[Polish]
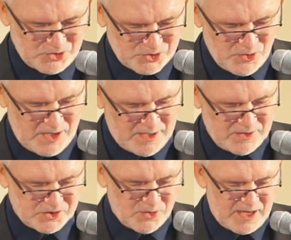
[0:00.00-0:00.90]
to szuka,
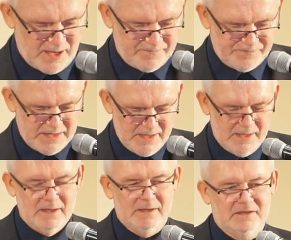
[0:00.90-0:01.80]
szuka.
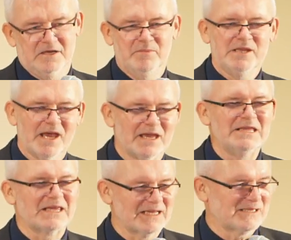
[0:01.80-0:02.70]
Gdy mnie
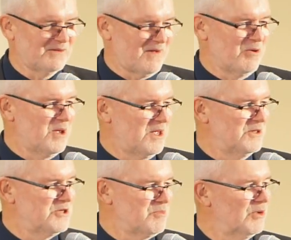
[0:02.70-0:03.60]
interesowały
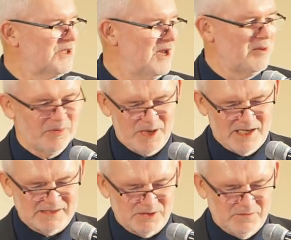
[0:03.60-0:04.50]
kiedyś modele
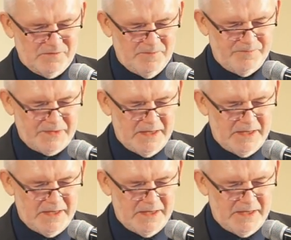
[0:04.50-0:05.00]
pojazdów,